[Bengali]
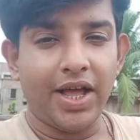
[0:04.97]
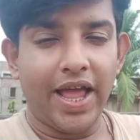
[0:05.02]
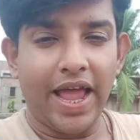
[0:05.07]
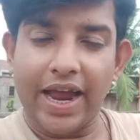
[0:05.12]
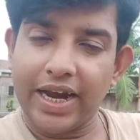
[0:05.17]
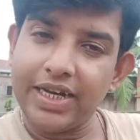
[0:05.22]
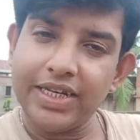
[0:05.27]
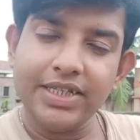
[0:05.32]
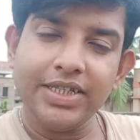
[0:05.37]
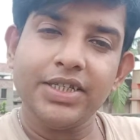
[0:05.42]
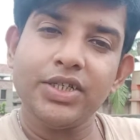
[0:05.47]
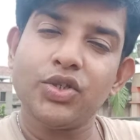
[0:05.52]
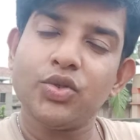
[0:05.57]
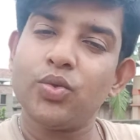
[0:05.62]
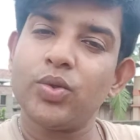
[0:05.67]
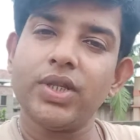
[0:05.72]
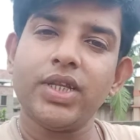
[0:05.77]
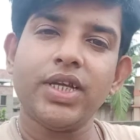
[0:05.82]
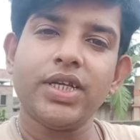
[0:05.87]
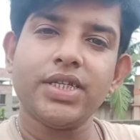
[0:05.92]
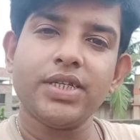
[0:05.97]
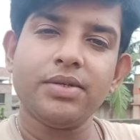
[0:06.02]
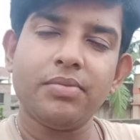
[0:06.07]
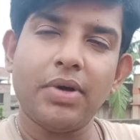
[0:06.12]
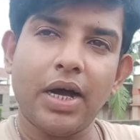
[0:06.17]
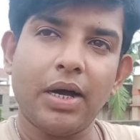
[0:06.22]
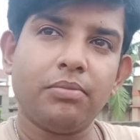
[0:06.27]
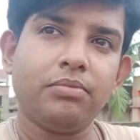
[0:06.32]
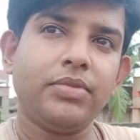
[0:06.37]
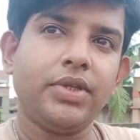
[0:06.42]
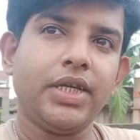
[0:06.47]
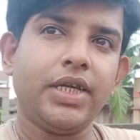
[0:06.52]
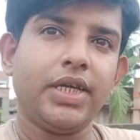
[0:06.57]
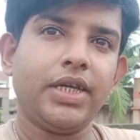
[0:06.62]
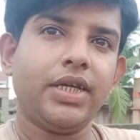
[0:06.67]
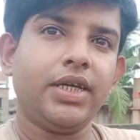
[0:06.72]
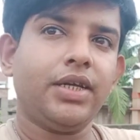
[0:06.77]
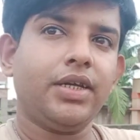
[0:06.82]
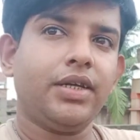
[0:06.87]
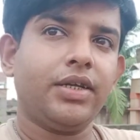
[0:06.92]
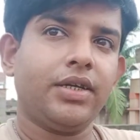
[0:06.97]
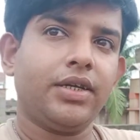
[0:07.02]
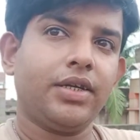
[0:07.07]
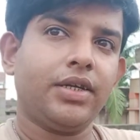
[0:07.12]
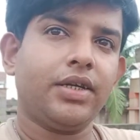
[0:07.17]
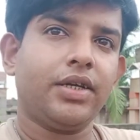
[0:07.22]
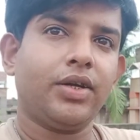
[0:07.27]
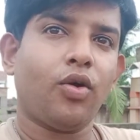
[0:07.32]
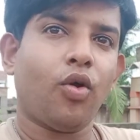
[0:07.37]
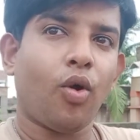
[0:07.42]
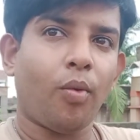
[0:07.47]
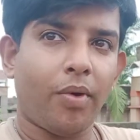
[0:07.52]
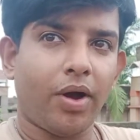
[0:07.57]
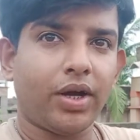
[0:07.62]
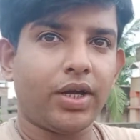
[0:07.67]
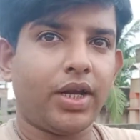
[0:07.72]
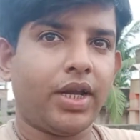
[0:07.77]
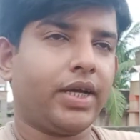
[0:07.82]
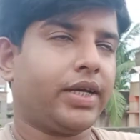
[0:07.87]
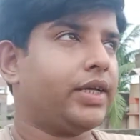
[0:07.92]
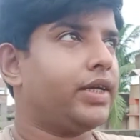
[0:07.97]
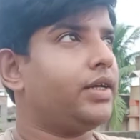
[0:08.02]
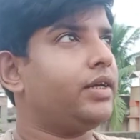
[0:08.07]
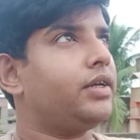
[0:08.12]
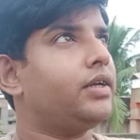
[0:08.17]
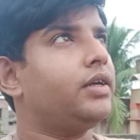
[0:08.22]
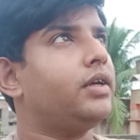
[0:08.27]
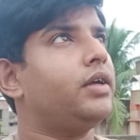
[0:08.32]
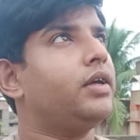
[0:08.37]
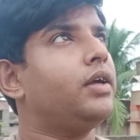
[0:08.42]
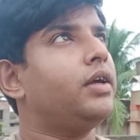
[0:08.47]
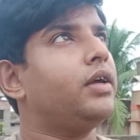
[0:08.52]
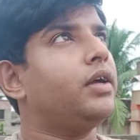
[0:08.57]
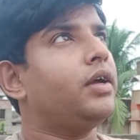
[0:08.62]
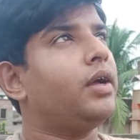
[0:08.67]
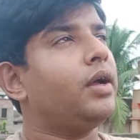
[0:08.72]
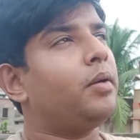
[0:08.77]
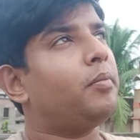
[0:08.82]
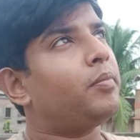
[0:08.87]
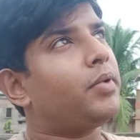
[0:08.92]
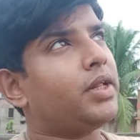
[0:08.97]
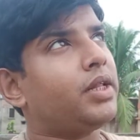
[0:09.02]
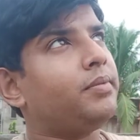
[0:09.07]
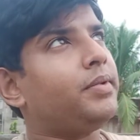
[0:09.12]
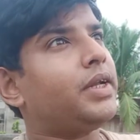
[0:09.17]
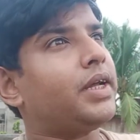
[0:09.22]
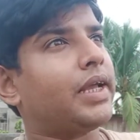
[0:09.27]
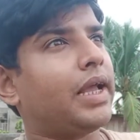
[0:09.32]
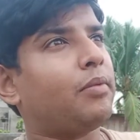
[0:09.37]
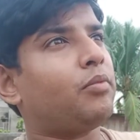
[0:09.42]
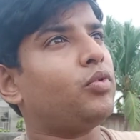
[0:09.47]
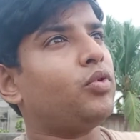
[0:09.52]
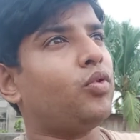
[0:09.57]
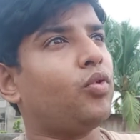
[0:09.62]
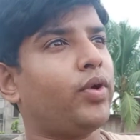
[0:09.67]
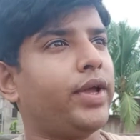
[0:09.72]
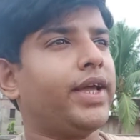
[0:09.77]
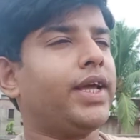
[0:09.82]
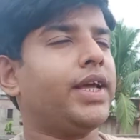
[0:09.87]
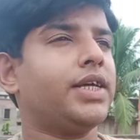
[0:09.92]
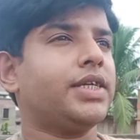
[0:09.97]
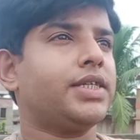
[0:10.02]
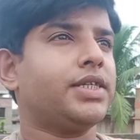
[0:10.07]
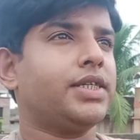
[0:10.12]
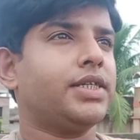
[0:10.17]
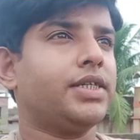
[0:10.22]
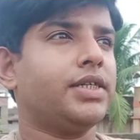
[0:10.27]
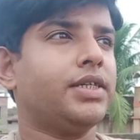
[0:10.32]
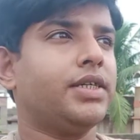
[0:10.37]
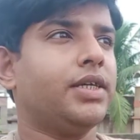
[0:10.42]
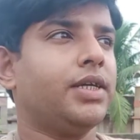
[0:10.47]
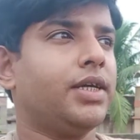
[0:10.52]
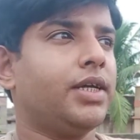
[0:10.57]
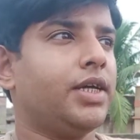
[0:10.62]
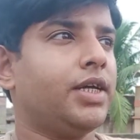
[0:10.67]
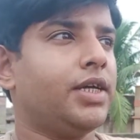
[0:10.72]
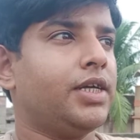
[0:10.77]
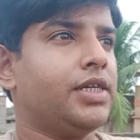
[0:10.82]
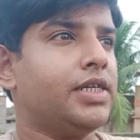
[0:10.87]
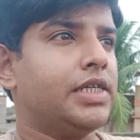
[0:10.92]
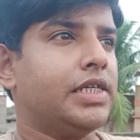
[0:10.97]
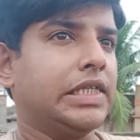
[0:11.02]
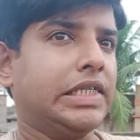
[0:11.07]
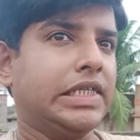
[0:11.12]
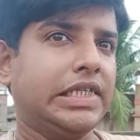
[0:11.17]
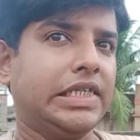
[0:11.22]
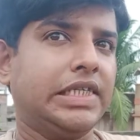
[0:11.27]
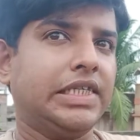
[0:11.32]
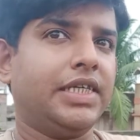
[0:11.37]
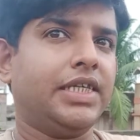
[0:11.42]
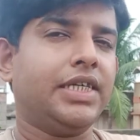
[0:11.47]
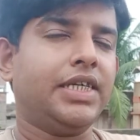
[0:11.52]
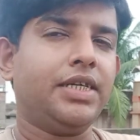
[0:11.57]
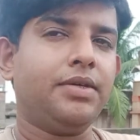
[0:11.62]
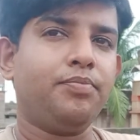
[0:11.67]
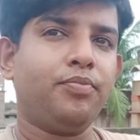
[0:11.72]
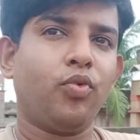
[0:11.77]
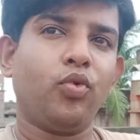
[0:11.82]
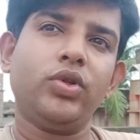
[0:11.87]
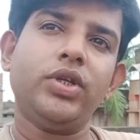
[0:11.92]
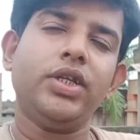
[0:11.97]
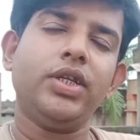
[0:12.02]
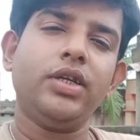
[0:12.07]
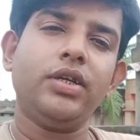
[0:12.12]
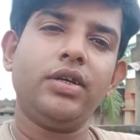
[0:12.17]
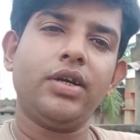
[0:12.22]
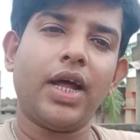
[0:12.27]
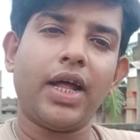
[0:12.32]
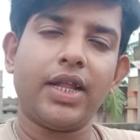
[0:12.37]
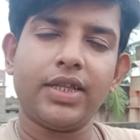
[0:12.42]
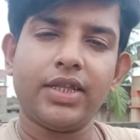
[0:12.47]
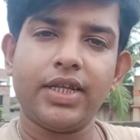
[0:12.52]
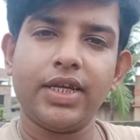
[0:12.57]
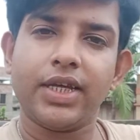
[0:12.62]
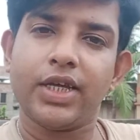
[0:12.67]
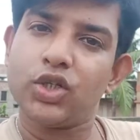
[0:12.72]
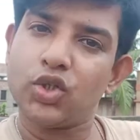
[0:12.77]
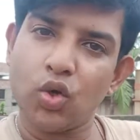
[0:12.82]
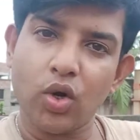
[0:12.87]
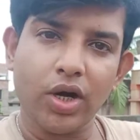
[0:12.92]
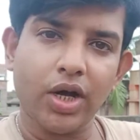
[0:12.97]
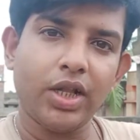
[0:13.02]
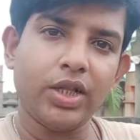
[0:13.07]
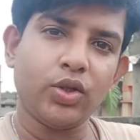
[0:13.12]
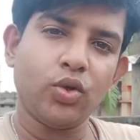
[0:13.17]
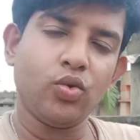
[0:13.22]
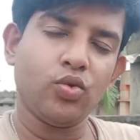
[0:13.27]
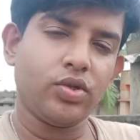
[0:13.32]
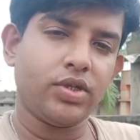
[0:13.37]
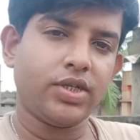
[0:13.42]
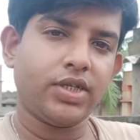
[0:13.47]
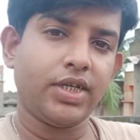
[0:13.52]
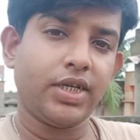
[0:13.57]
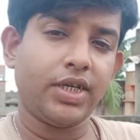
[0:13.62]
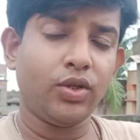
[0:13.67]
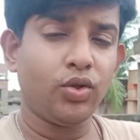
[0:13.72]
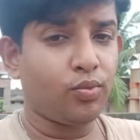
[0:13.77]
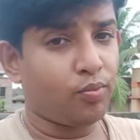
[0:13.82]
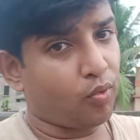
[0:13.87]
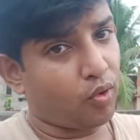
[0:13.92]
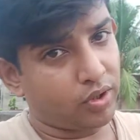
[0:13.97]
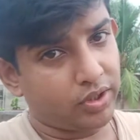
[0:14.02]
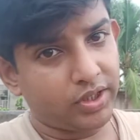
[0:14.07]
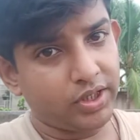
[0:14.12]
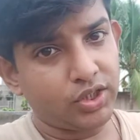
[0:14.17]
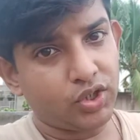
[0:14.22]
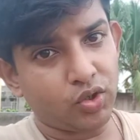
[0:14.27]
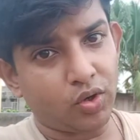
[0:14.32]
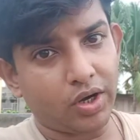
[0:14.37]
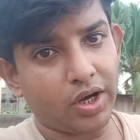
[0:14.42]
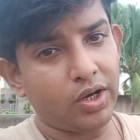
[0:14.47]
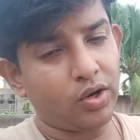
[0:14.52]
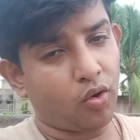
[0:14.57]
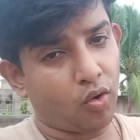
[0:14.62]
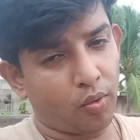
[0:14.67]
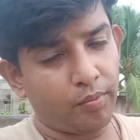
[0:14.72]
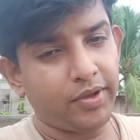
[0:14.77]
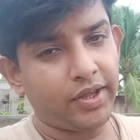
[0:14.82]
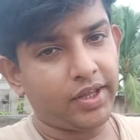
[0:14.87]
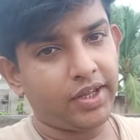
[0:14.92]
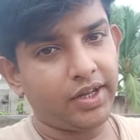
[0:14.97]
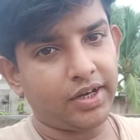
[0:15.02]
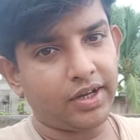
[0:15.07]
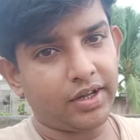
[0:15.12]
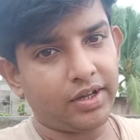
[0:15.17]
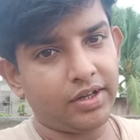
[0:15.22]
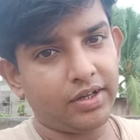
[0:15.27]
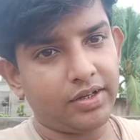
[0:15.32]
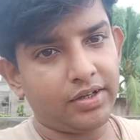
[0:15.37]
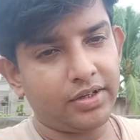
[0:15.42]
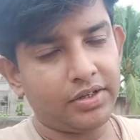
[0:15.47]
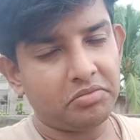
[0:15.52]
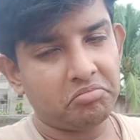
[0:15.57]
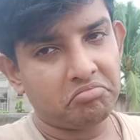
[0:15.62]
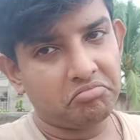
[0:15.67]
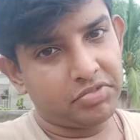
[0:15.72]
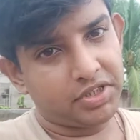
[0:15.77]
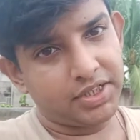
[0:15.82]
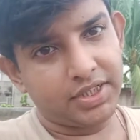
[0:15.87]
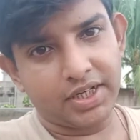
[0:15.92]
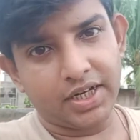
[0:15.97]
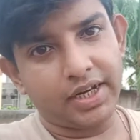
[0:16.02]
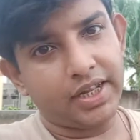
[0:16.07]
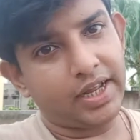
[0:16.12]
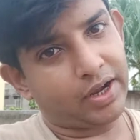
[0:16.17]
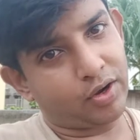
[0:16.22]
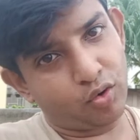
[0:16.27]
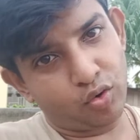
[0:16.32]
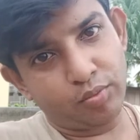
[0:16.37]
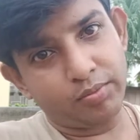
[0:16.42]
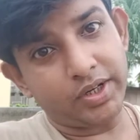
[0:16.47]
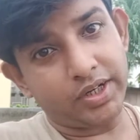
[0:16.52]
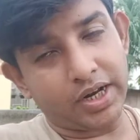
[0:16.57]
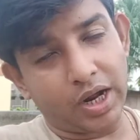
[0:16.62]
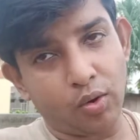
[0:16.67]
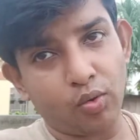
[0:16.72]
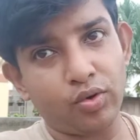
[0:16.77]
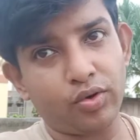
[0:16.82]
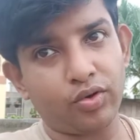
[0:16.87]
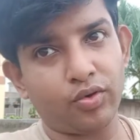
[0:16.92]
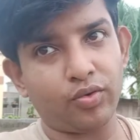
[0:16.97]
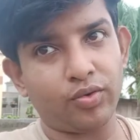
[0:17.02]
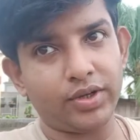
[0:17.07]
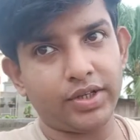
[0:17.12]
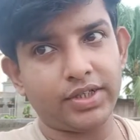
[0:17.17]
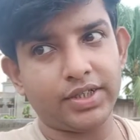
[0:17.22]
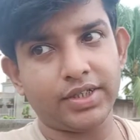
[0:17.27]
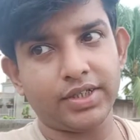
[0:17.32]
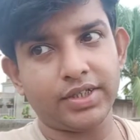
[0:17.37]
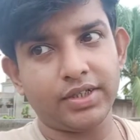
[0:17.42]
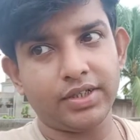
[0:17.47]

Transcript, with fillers: একটা জিনিস সত্যি আজকে ভাবতে অবাক লাগে পৃথিবীটা কেমন হয়ে গেছে যে প্রতিদিন রাত থেকে সকাল তো হচ্ছে কিন্তু পরদিন সকাল হবে কি না সেটা নিয়ে এখনও অবধি ডাউট রয়েছে